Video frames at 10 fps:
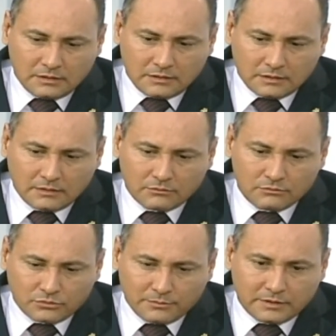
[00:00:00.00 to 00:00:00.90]
é, até
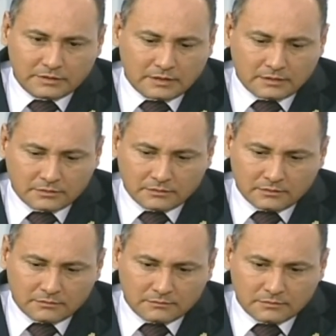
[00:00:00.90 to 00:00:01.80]
alguns comerciais que
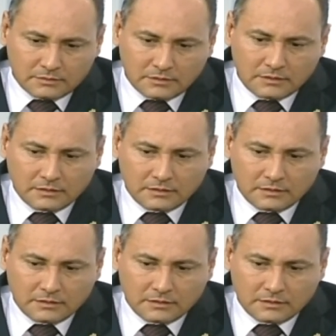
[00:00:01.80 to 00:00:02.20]
estão é,